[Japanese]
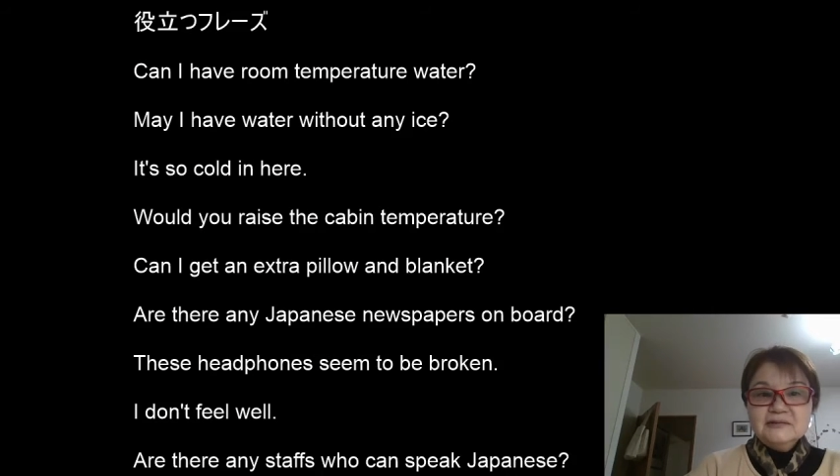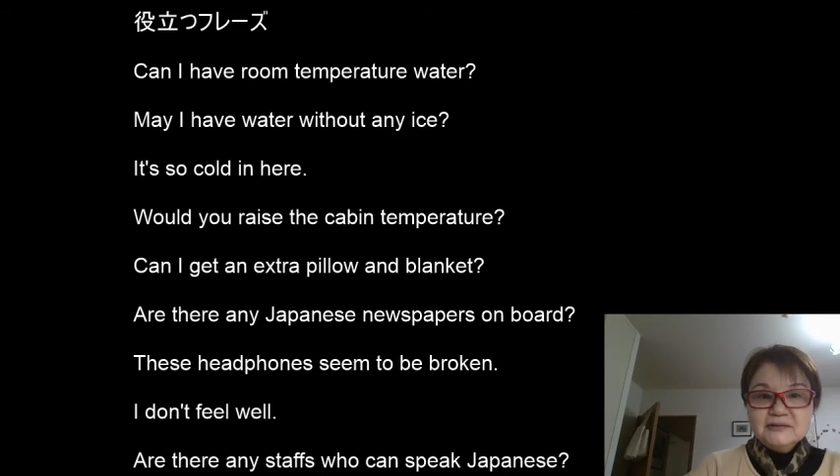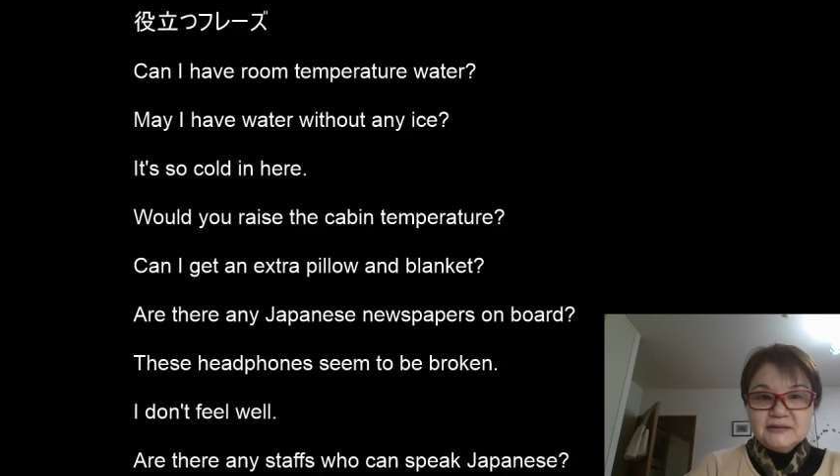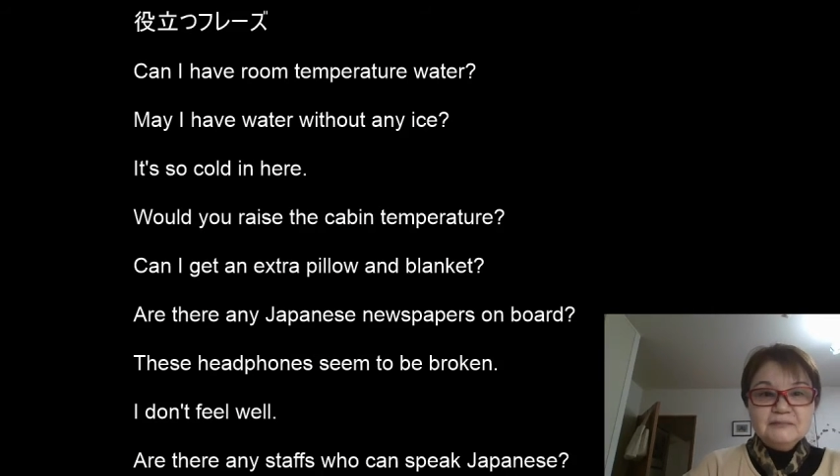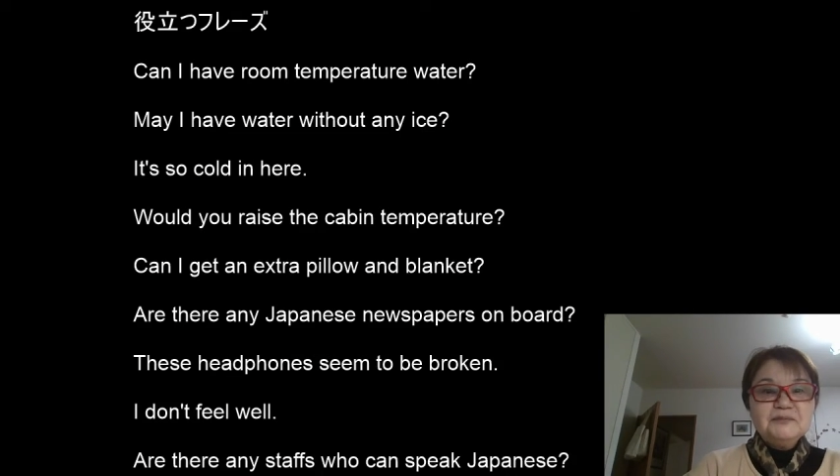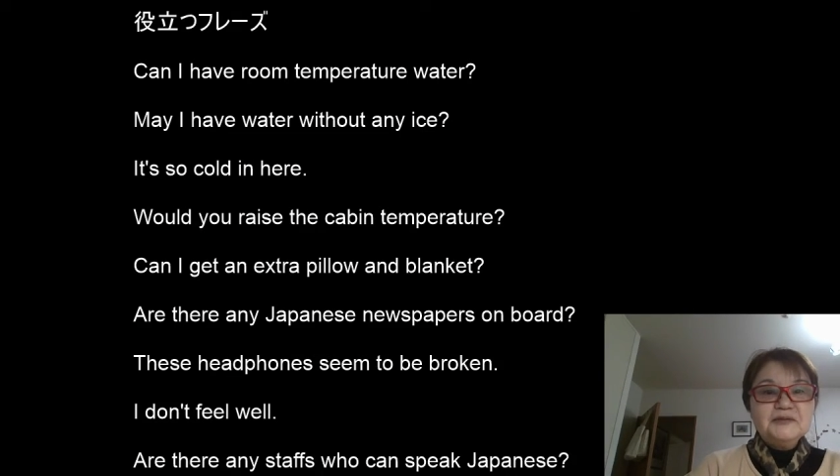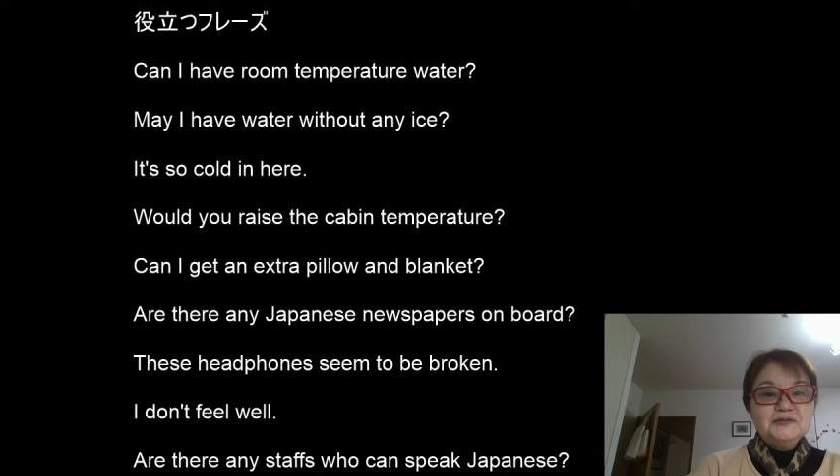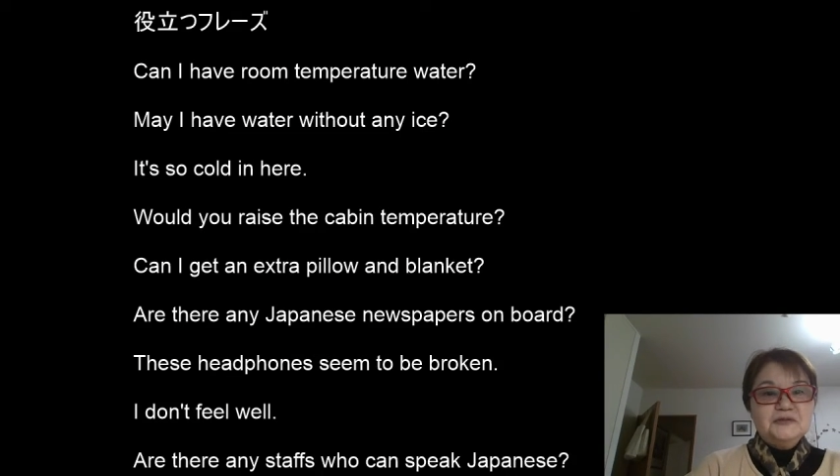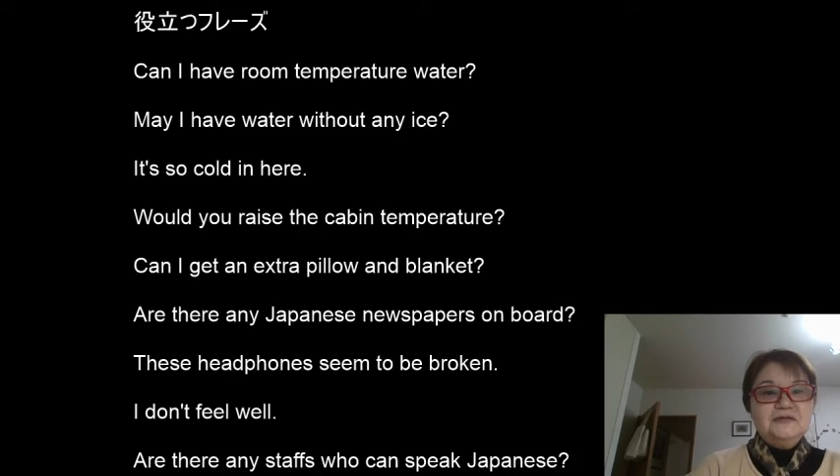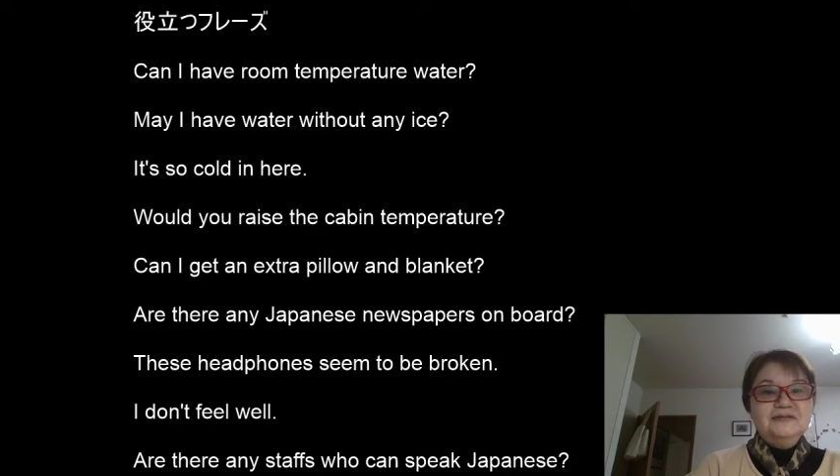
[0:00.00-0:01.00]

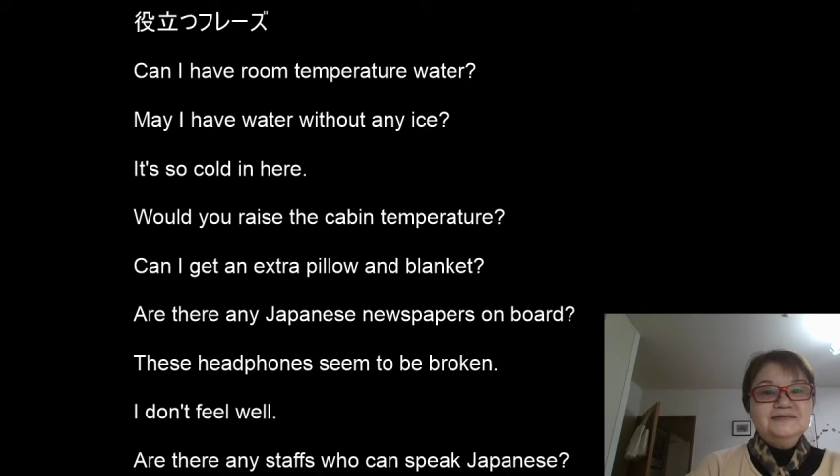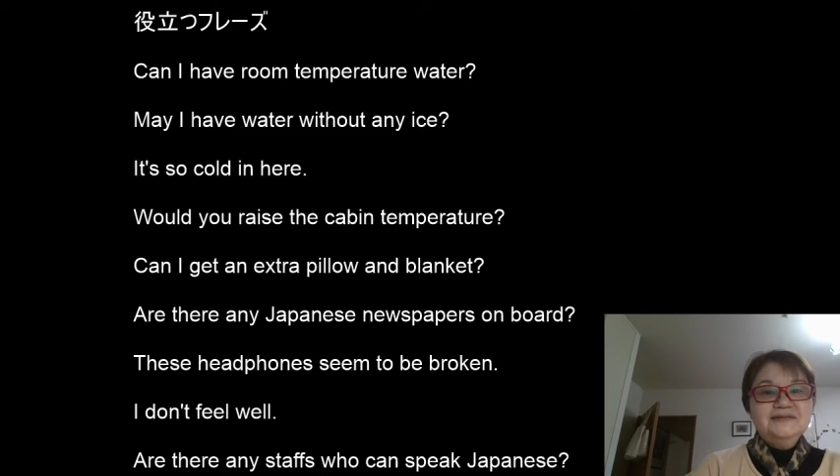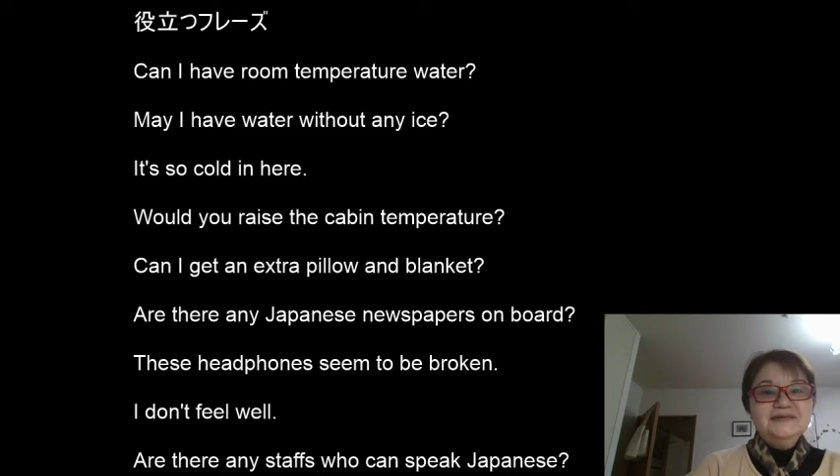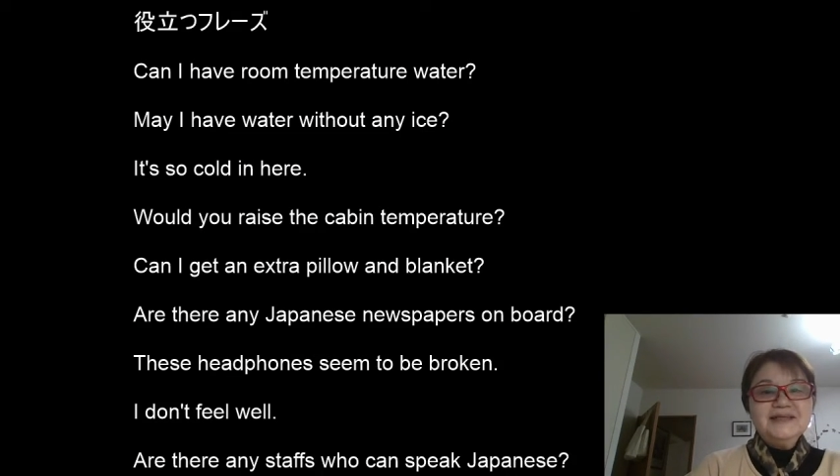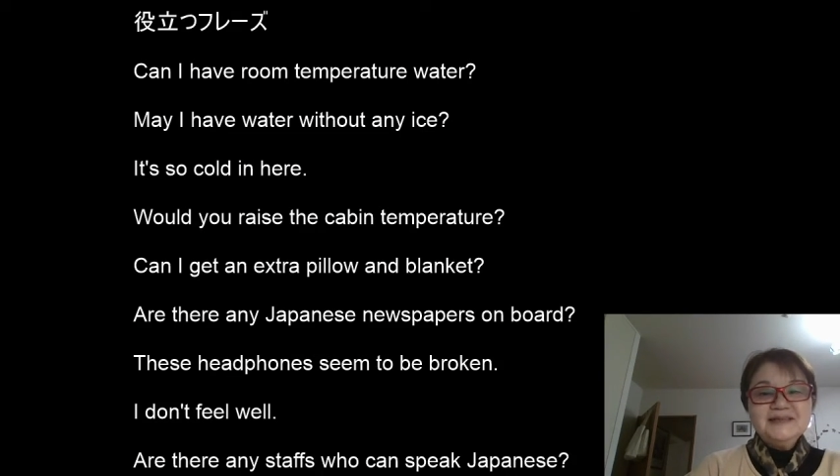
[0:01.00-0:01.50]
temperature と